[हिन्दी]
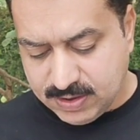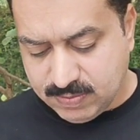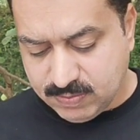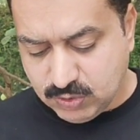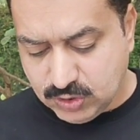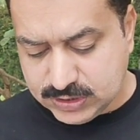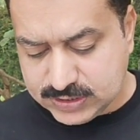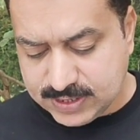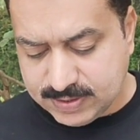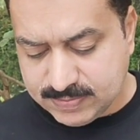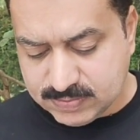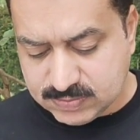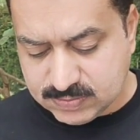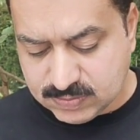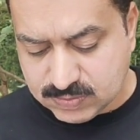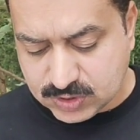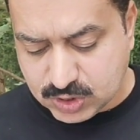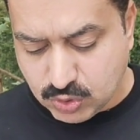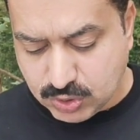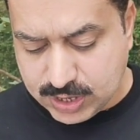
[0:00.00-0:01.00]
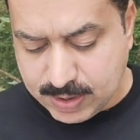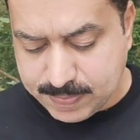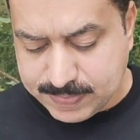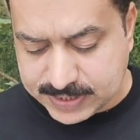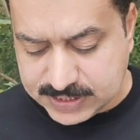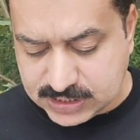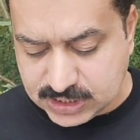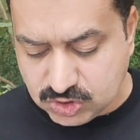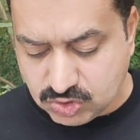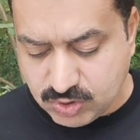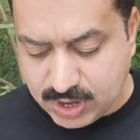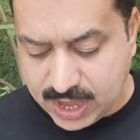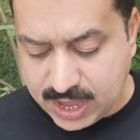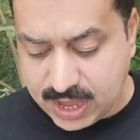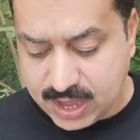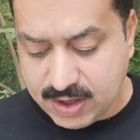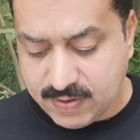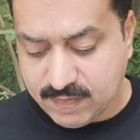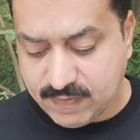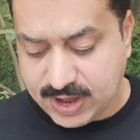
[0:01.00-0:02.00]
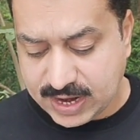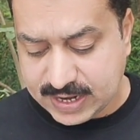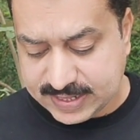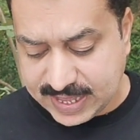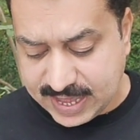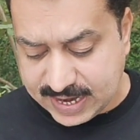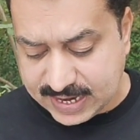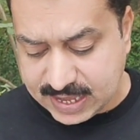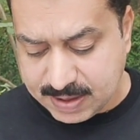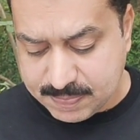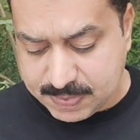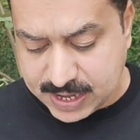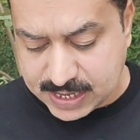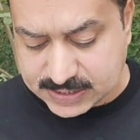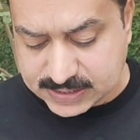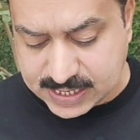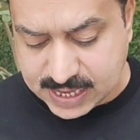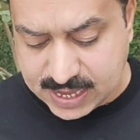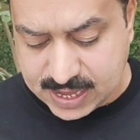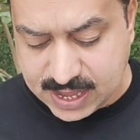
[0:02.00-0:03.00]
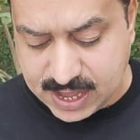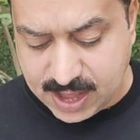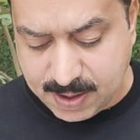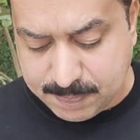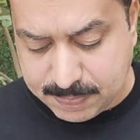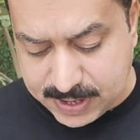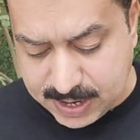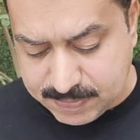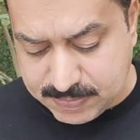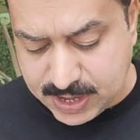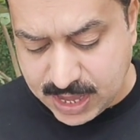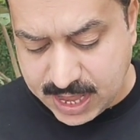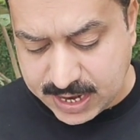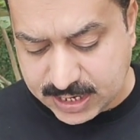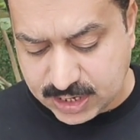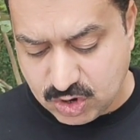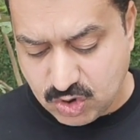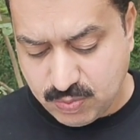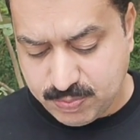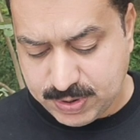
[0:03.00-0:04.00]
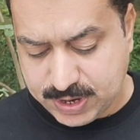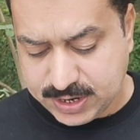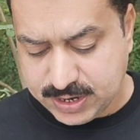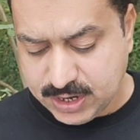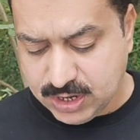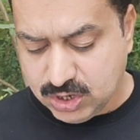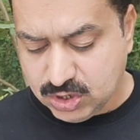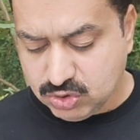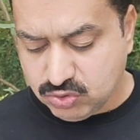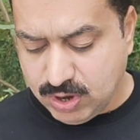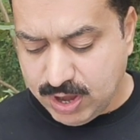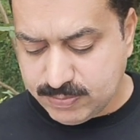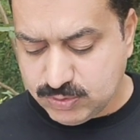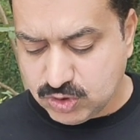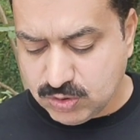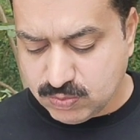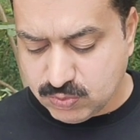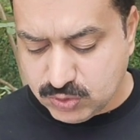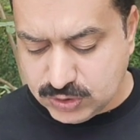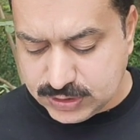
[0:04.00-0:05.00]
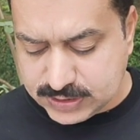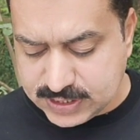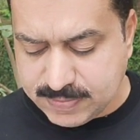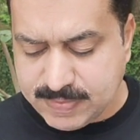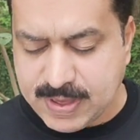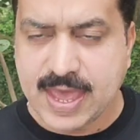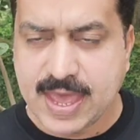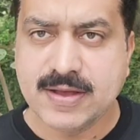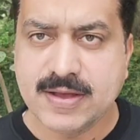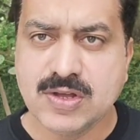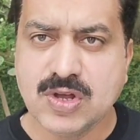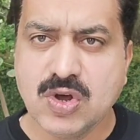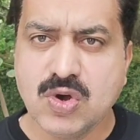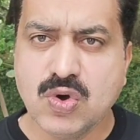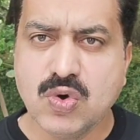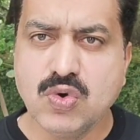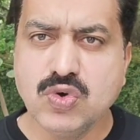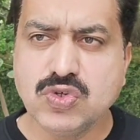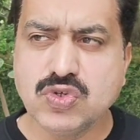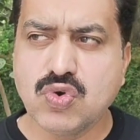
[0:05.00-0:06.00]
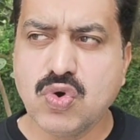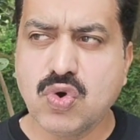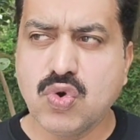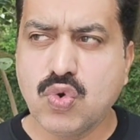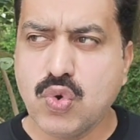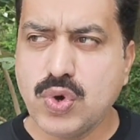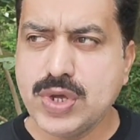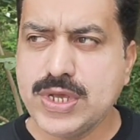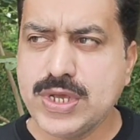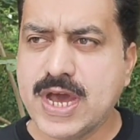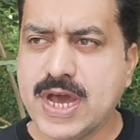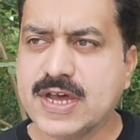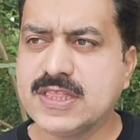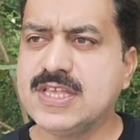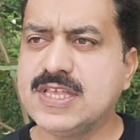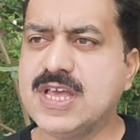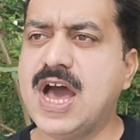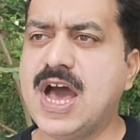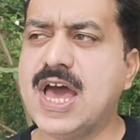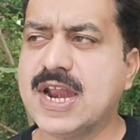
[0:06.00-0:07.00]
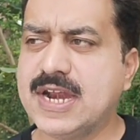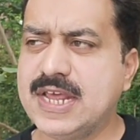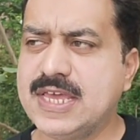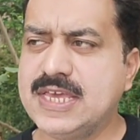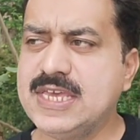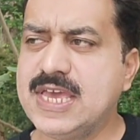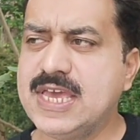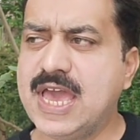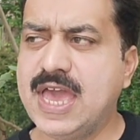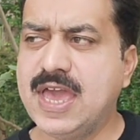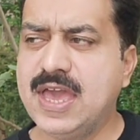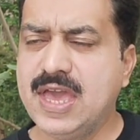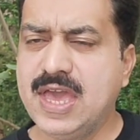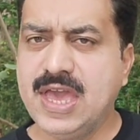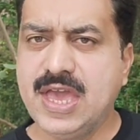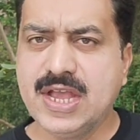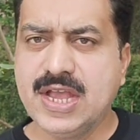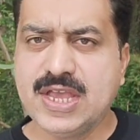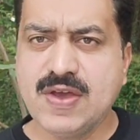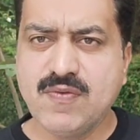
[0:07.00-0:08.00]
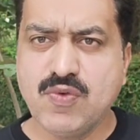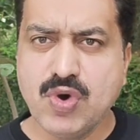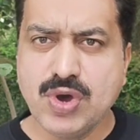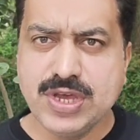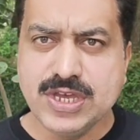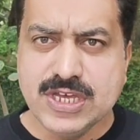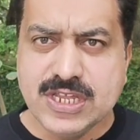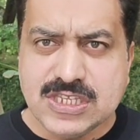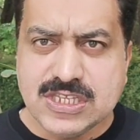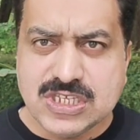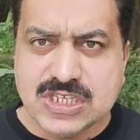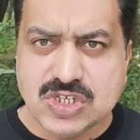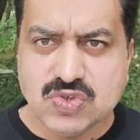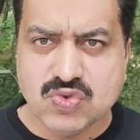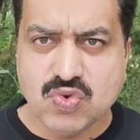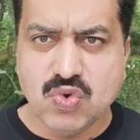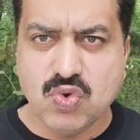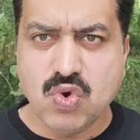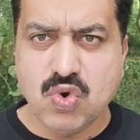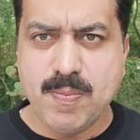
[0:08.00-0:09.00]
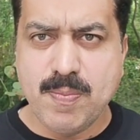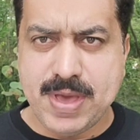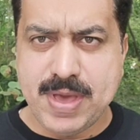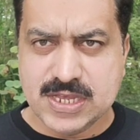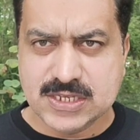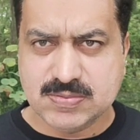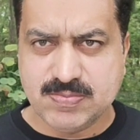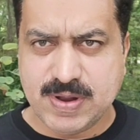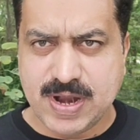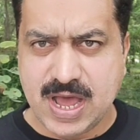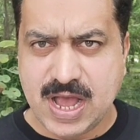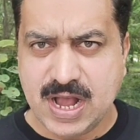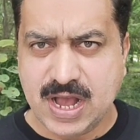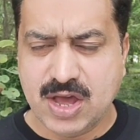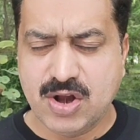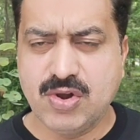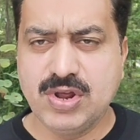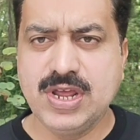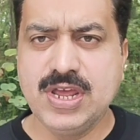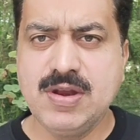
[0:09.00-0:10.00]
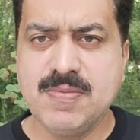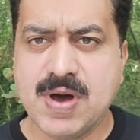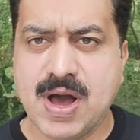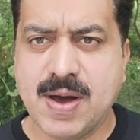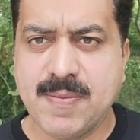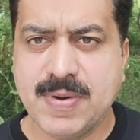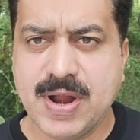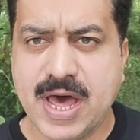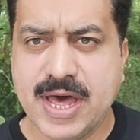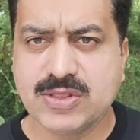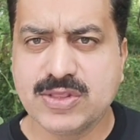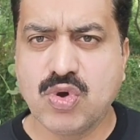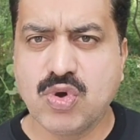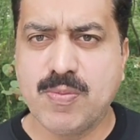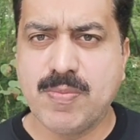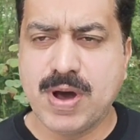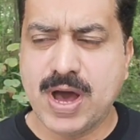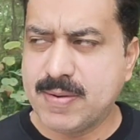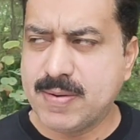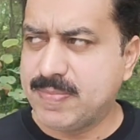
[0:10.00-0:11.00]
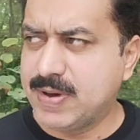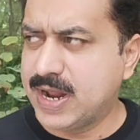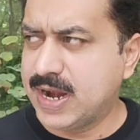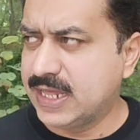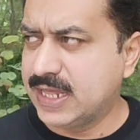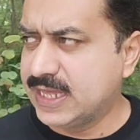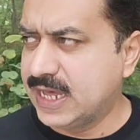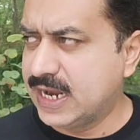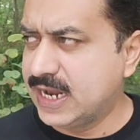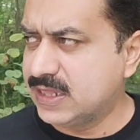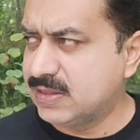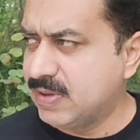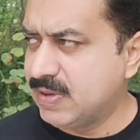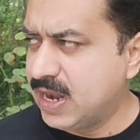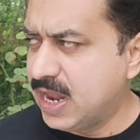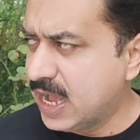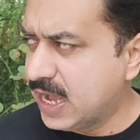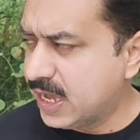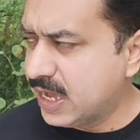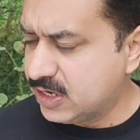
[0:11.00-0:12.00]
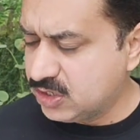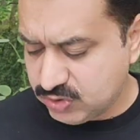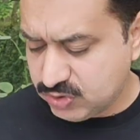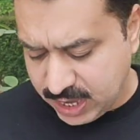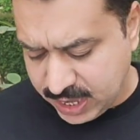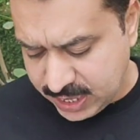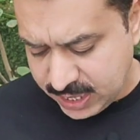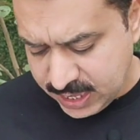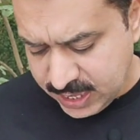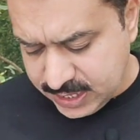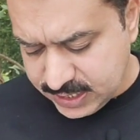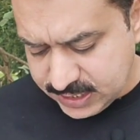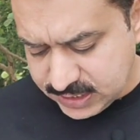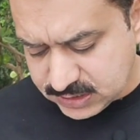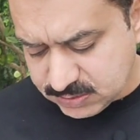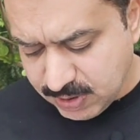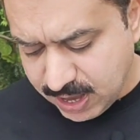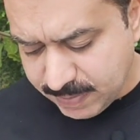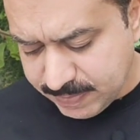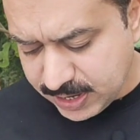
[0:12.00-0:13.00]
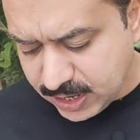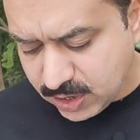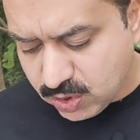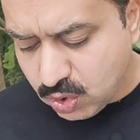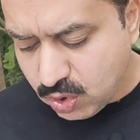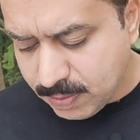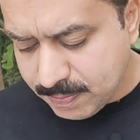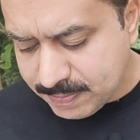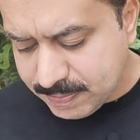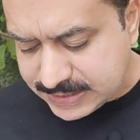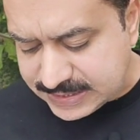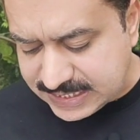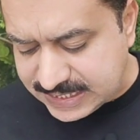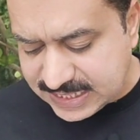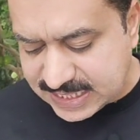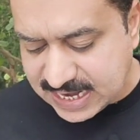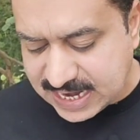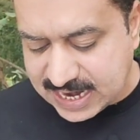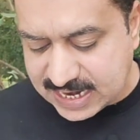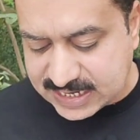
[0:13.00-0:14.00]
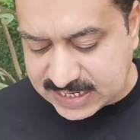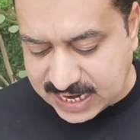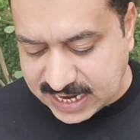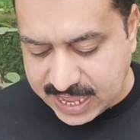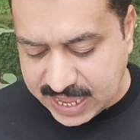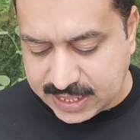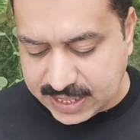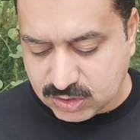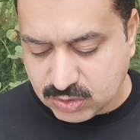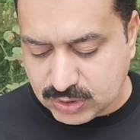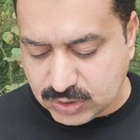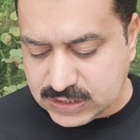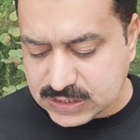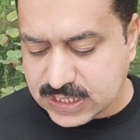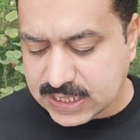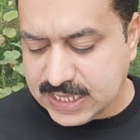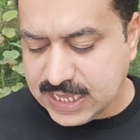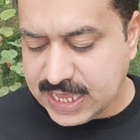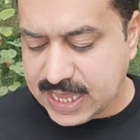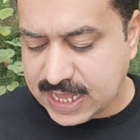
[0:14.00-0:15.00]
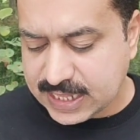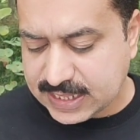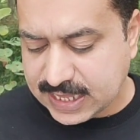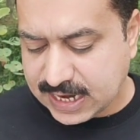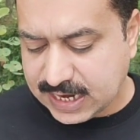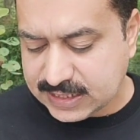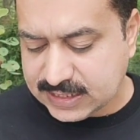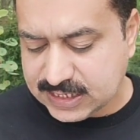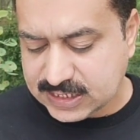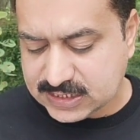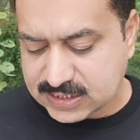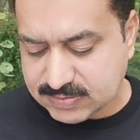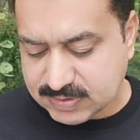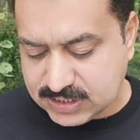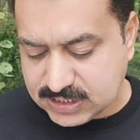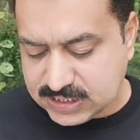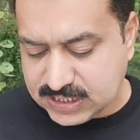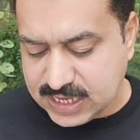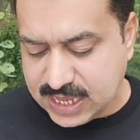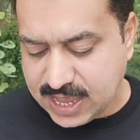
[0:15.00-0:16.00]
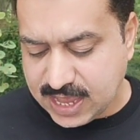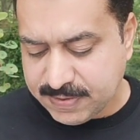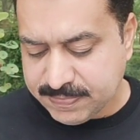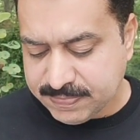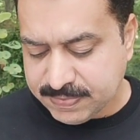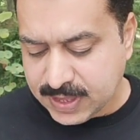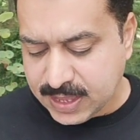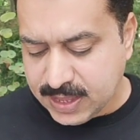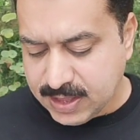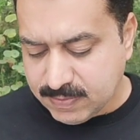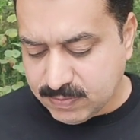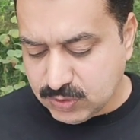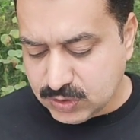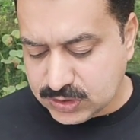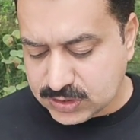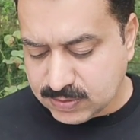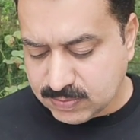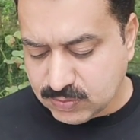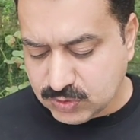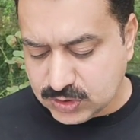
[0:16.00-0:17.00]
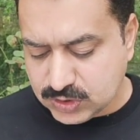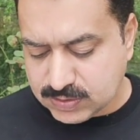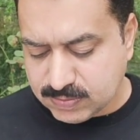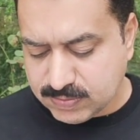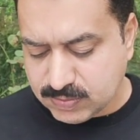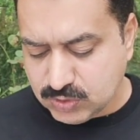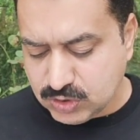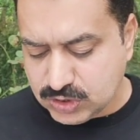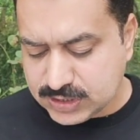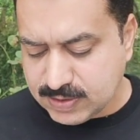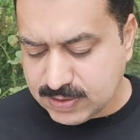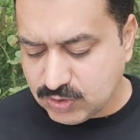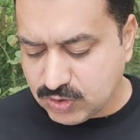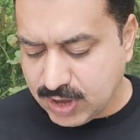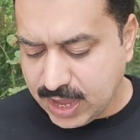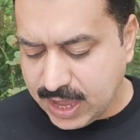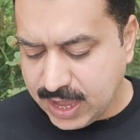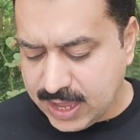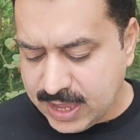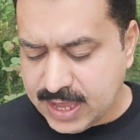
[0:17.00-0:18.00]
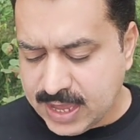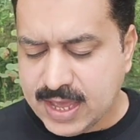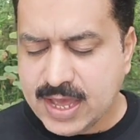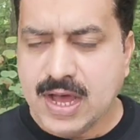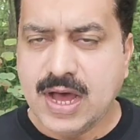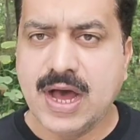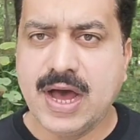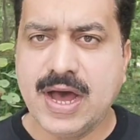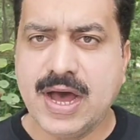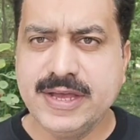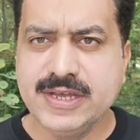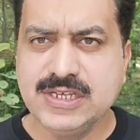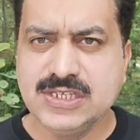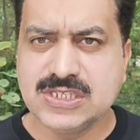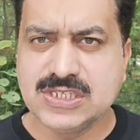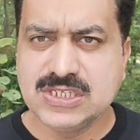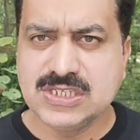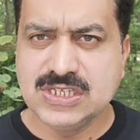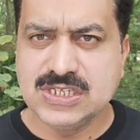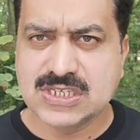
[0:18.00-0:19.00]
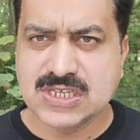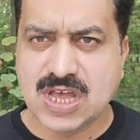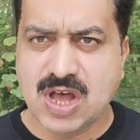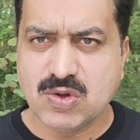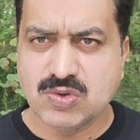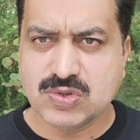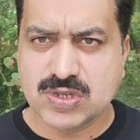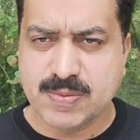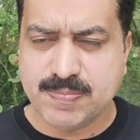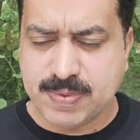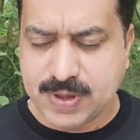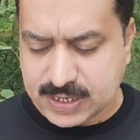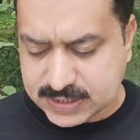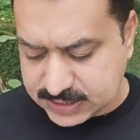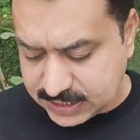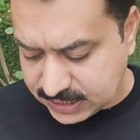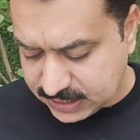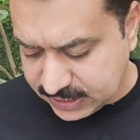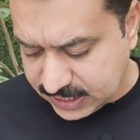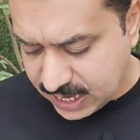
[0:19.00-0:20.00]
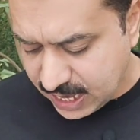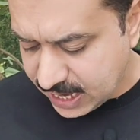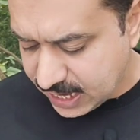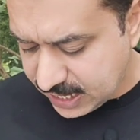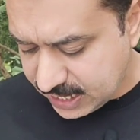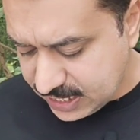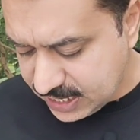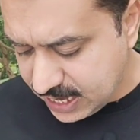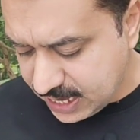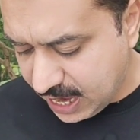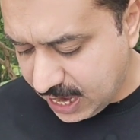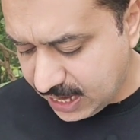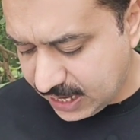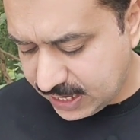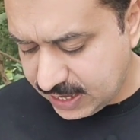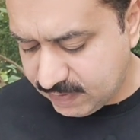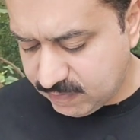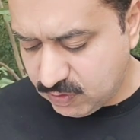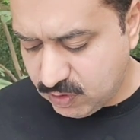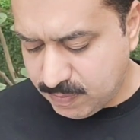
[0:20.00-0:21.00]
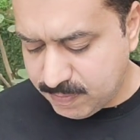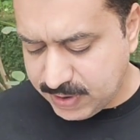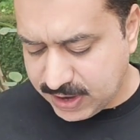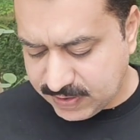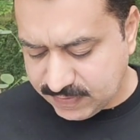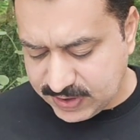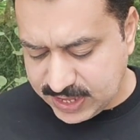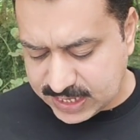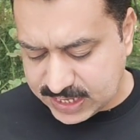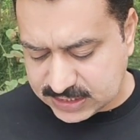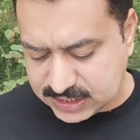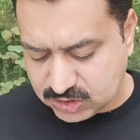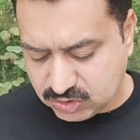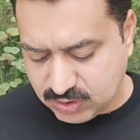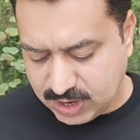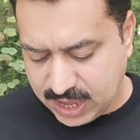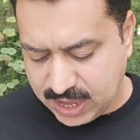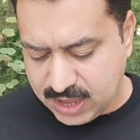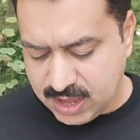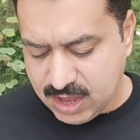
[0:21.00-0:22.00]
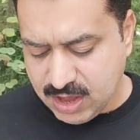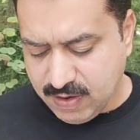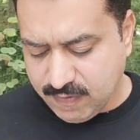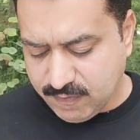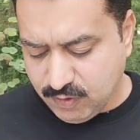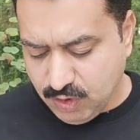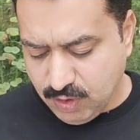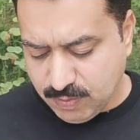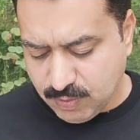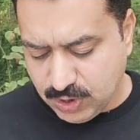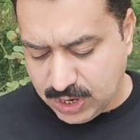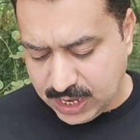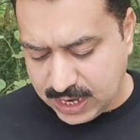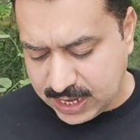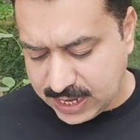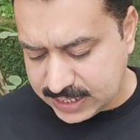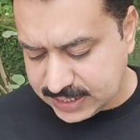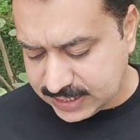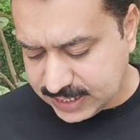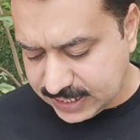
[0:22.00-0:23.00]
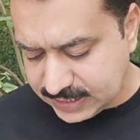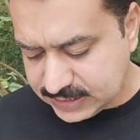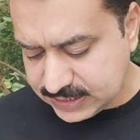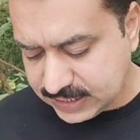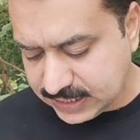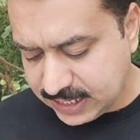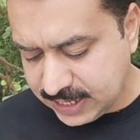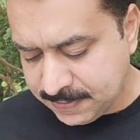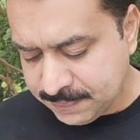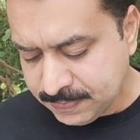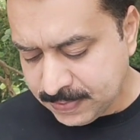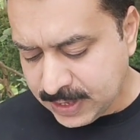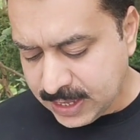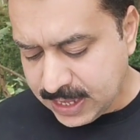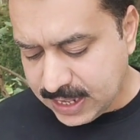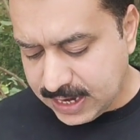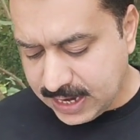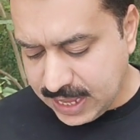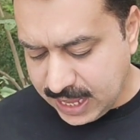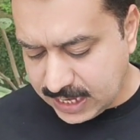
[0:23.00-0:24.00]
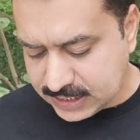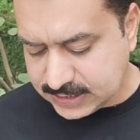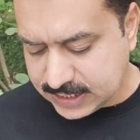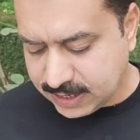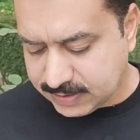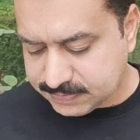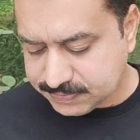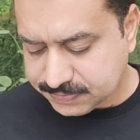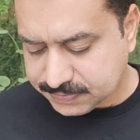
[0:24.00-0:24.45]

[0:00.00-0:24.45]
मुलजम क्योंकि बच्ची जो है वालदेन के पास है अपने बयान के ऊपर तो अब जो मुलजम है उसको कोई अख्तियार नहीं है कि वो इन चीज़ों को बेस बनाकर और इन मामला को बार बार अदालत में लाकर जो है इस मामले को मज़ीद लटकाए तो इसलिए अदालत ये समझती है मुलम जो है इस चीज़ का उसके पास अख्तियार नहीं है कि वो मगविया से जो है वो मुलाकात कर सके लिहाजा